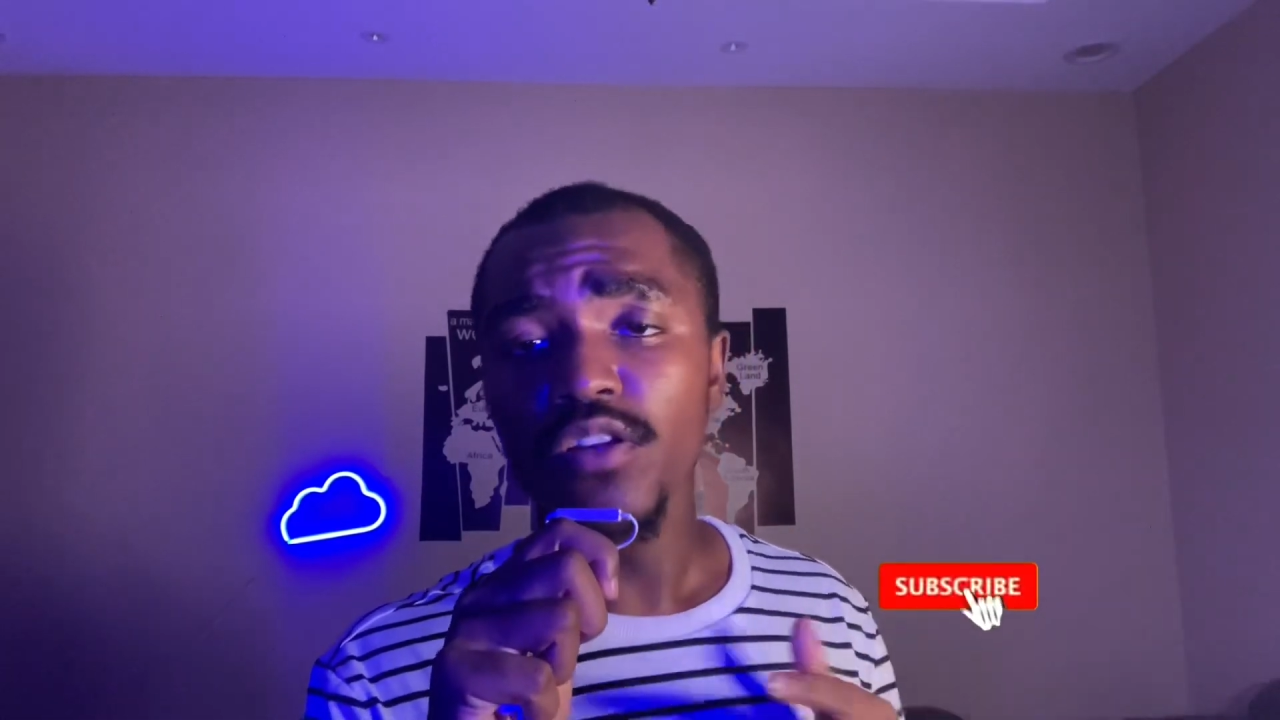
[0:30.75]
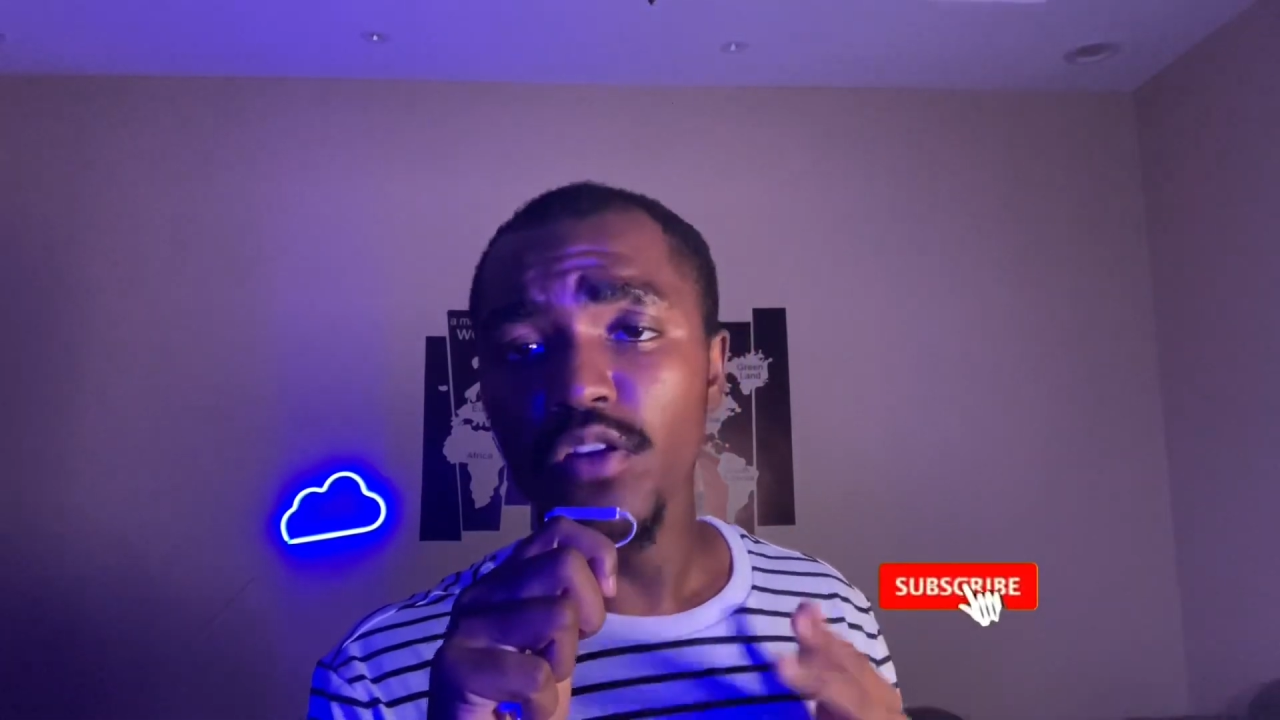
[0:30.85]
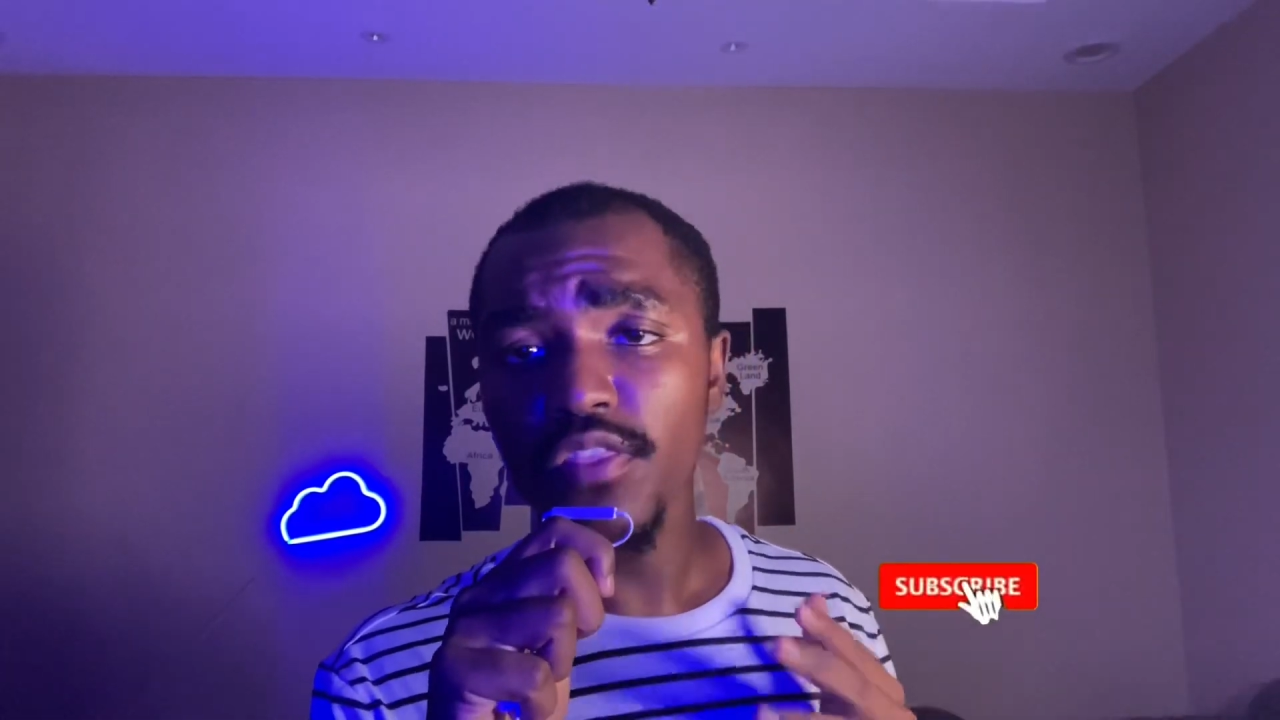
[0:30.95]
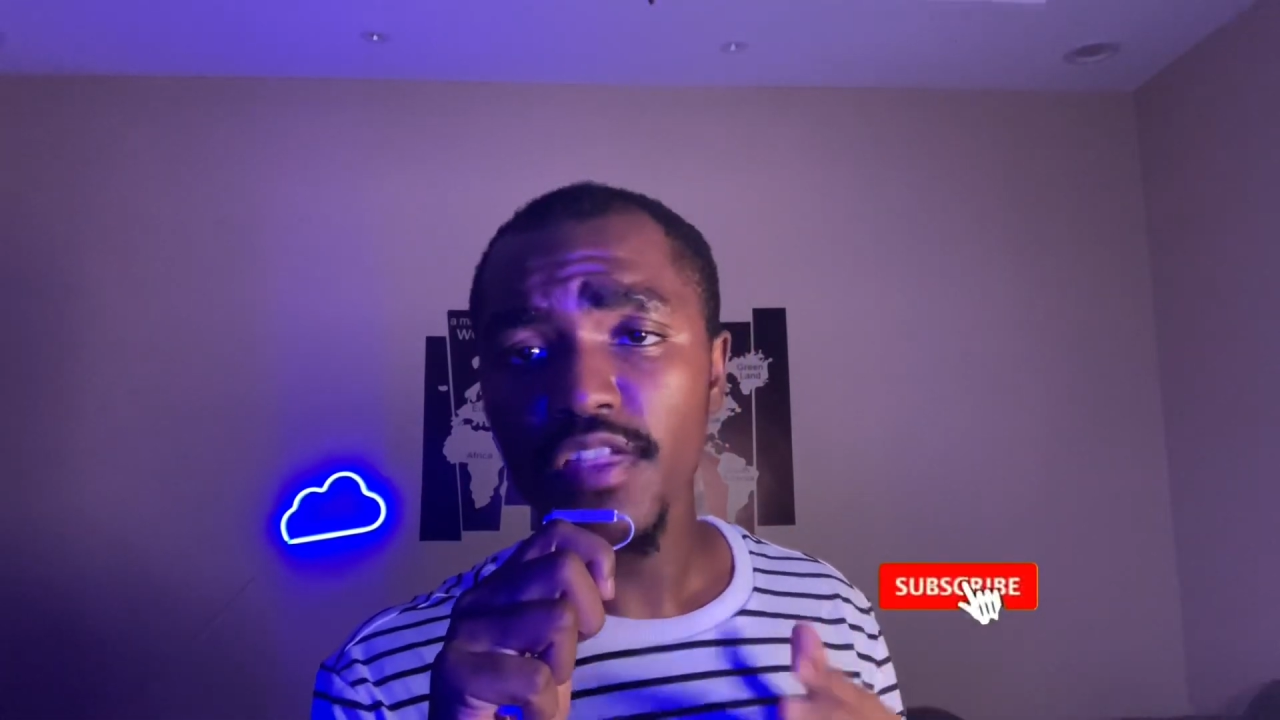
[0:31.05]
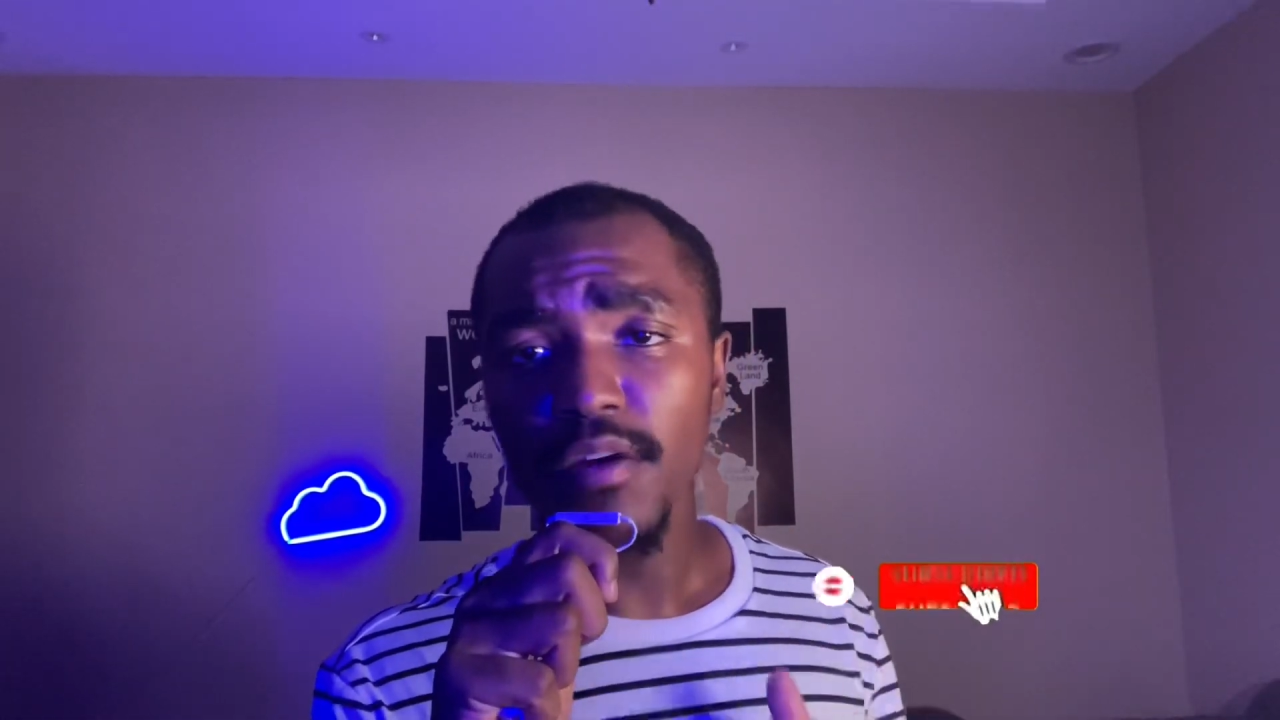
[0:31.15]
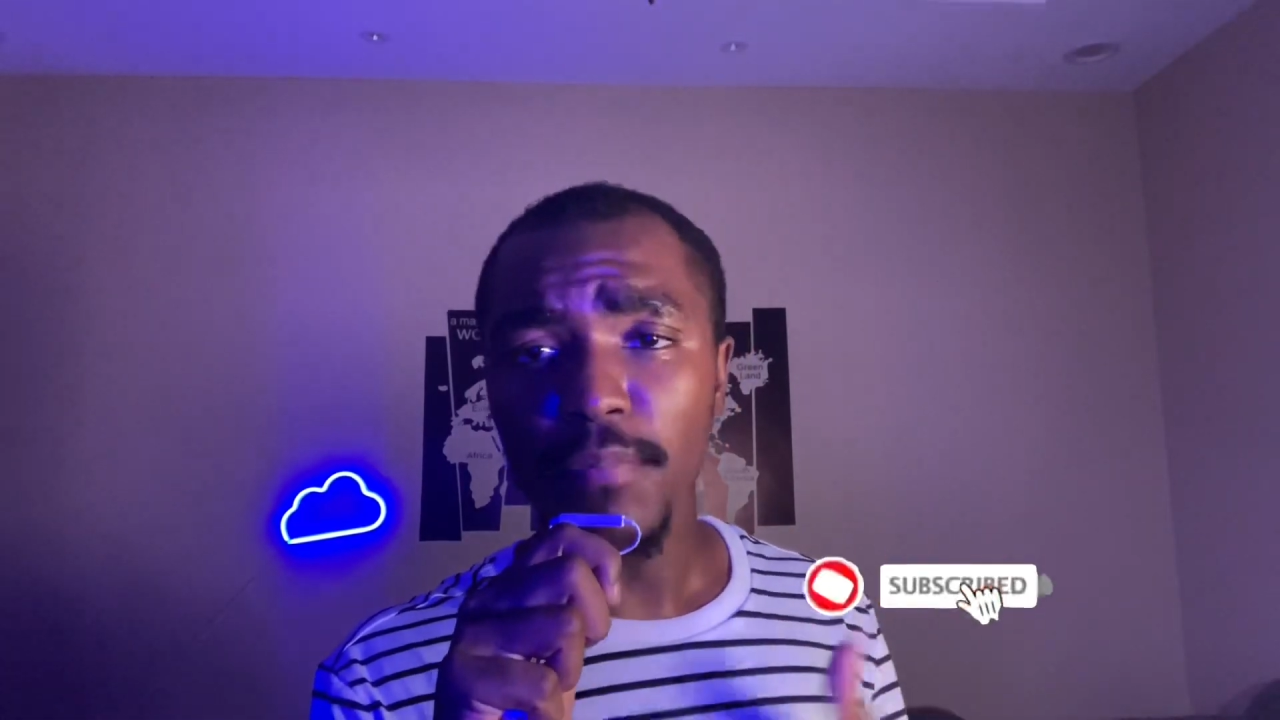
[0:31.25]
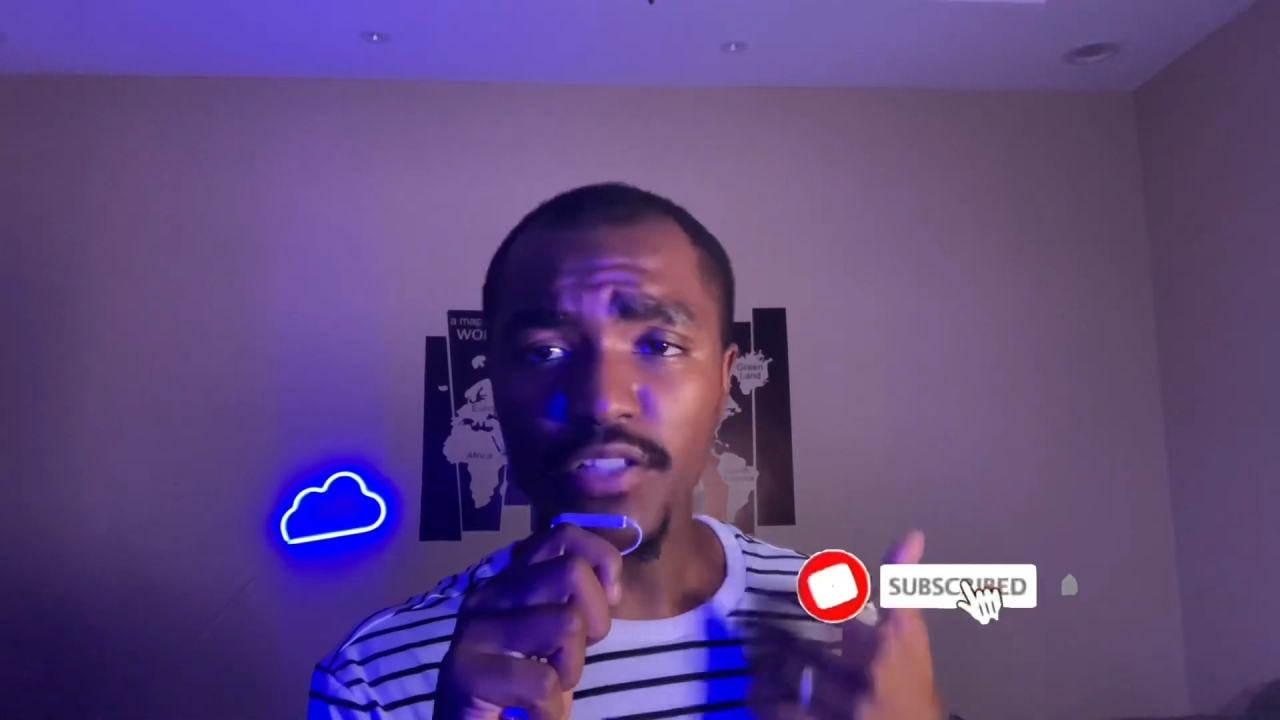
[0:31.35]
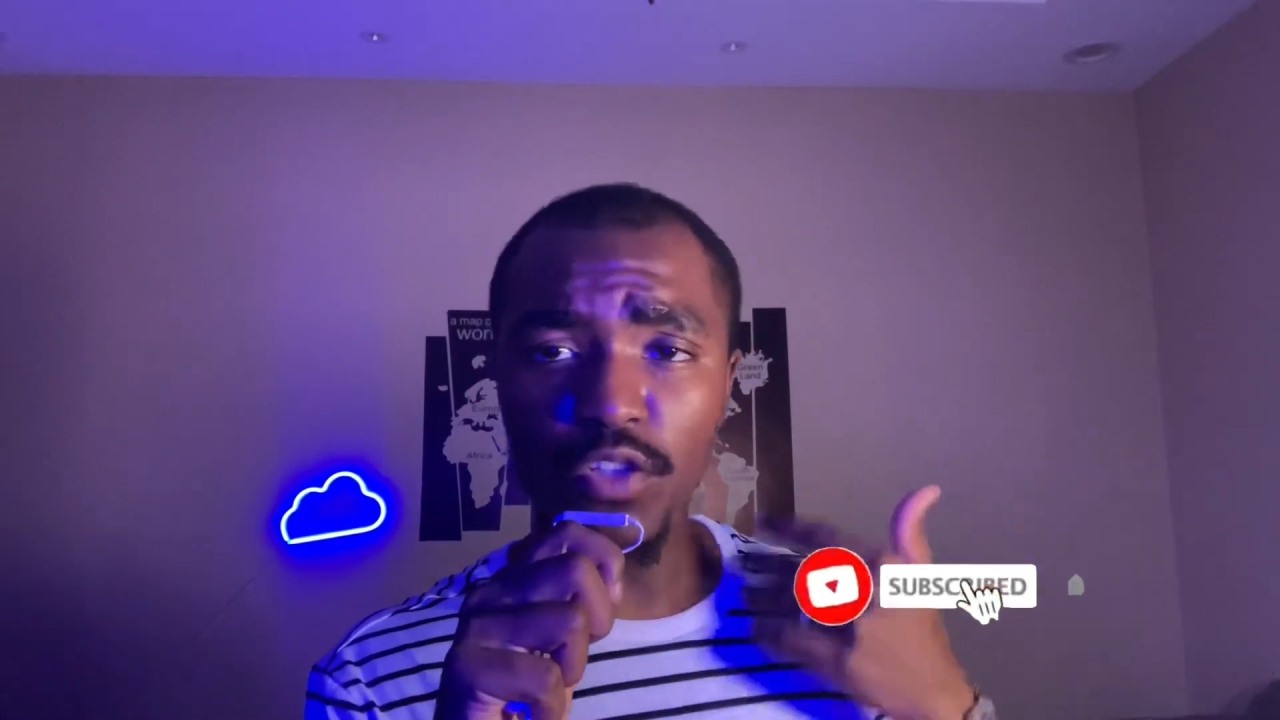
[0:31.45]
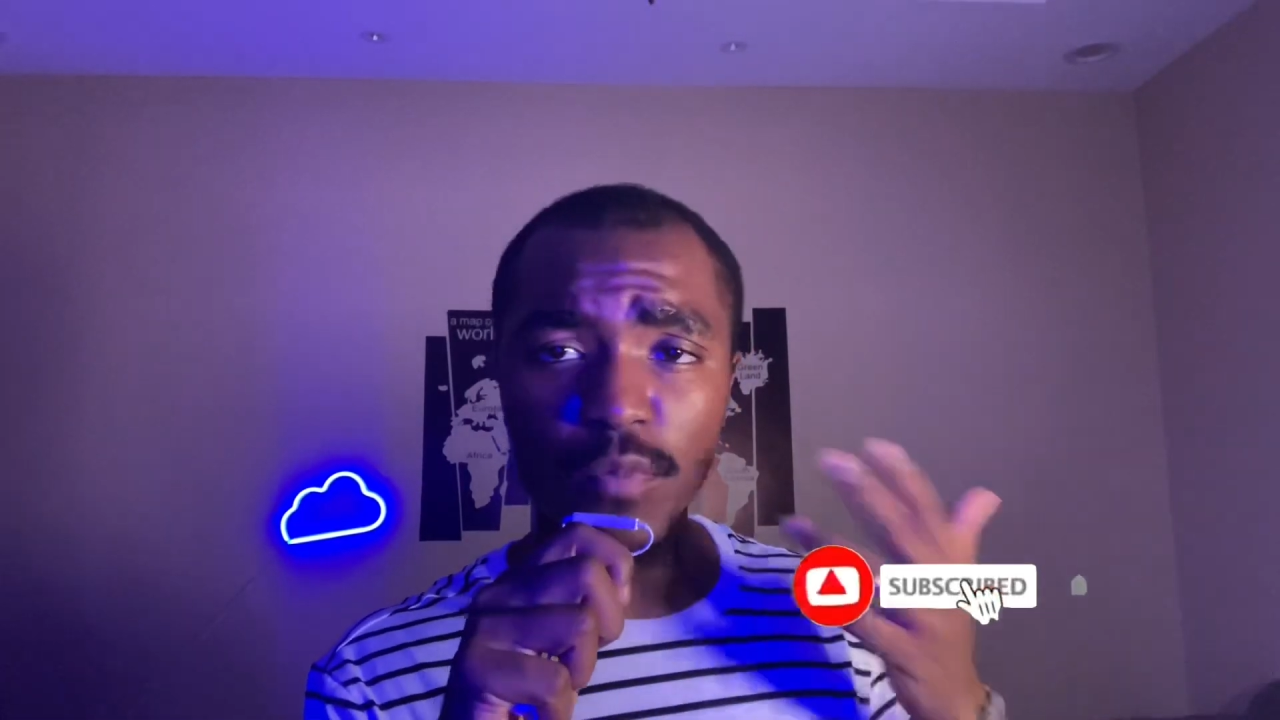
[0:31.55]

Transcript: الأنثى بعد